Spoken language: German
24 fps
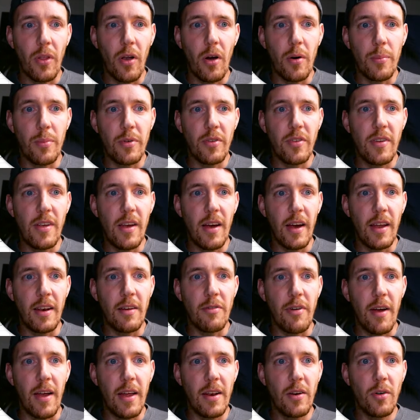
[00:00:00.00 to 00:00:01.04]
ob es hier eine
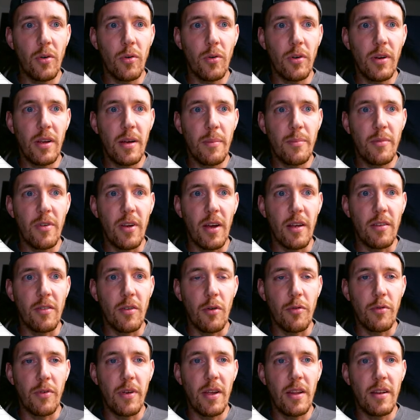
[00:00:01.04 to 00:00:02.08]
Veränderung gibt. Also
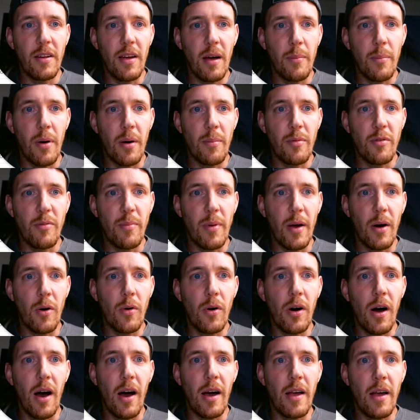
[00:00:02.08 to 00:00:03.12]
auf GitHub habe ich mir
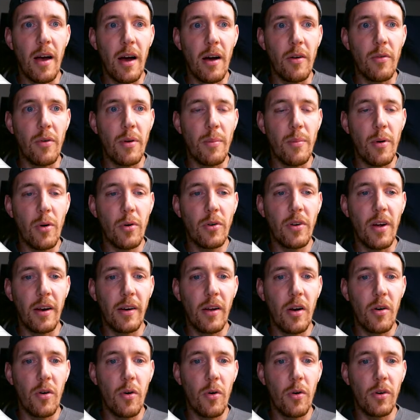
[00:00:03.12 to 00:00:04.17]
auch IR Remote
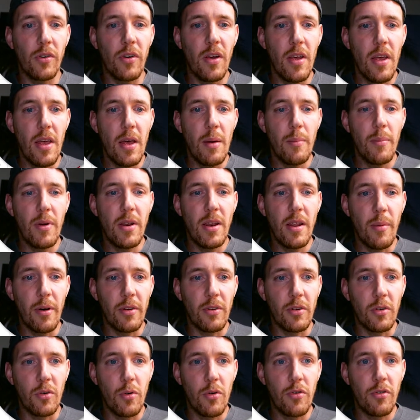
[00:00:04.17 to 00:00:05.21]
angeguckt, bin hier mal
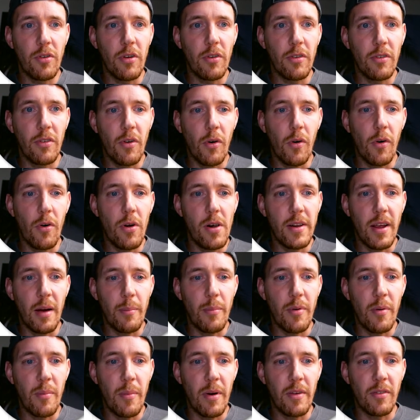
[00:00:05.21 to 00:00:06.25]
so durchgescrollt,
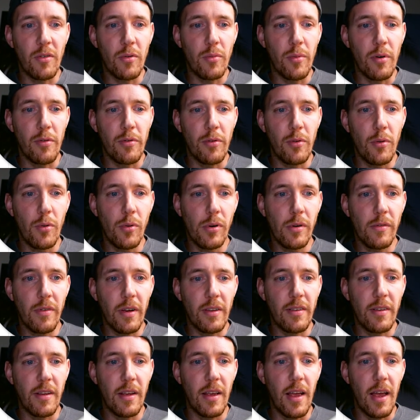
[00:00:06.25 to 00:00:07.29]
habe mir mal so überflogen,
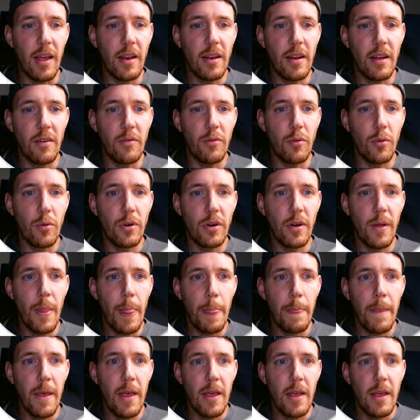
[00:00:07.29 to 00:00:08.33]
was hier geändert wurde.
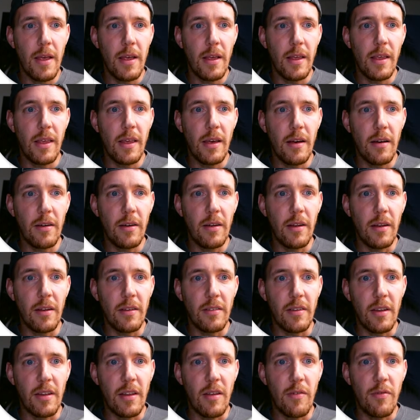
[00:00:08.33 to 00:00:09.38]
Hier äh, sind